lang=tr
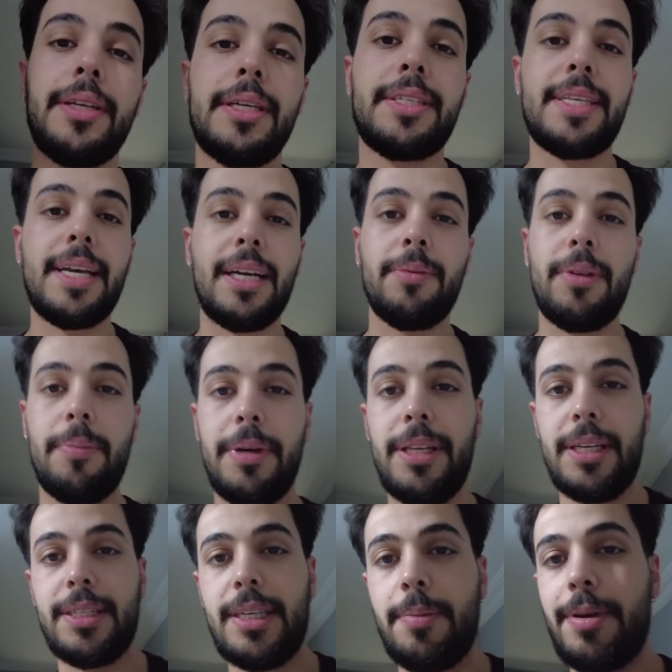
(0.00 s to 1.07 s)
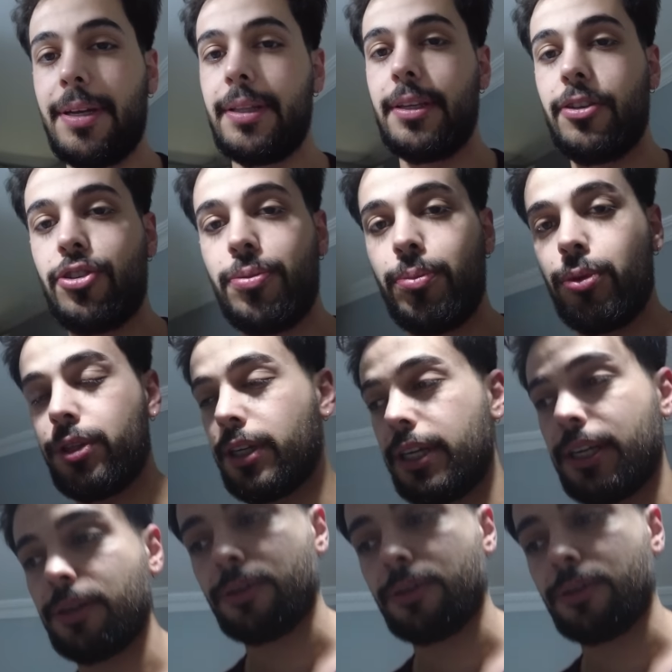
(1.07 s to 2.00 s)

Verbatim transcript: Instagram'dan beni izlemeyenler için burada yine